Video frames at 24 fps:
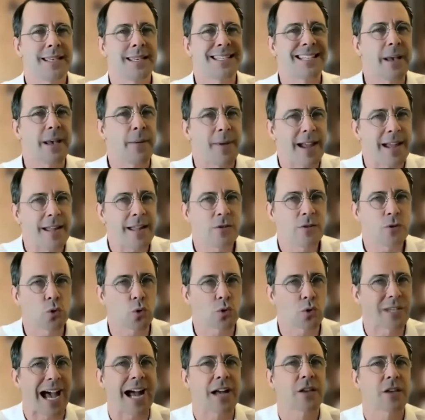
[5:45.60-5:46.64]
se ven
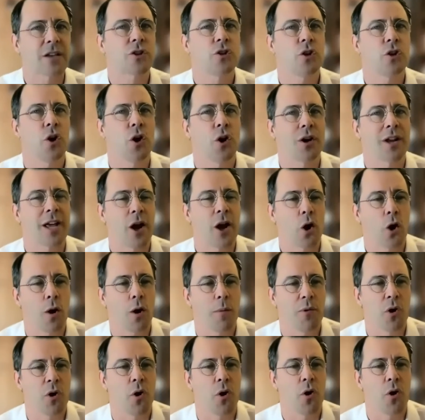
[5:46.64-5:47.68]
tus acciones, en
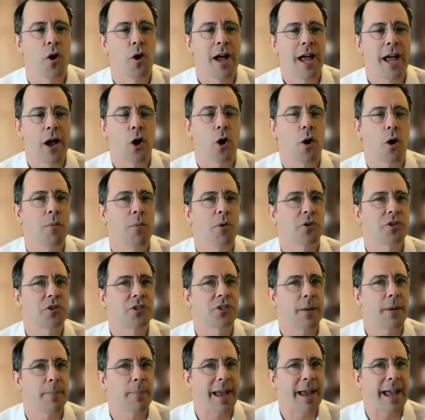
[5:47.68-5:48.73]
cómo, en cómo
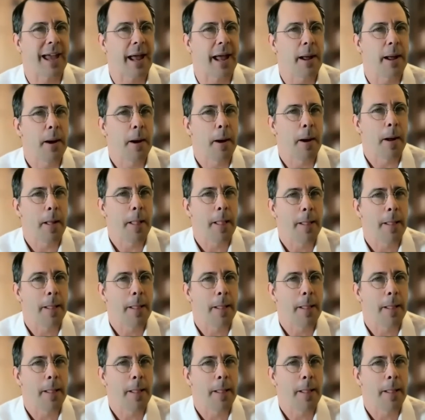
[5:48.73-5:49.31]
se ve,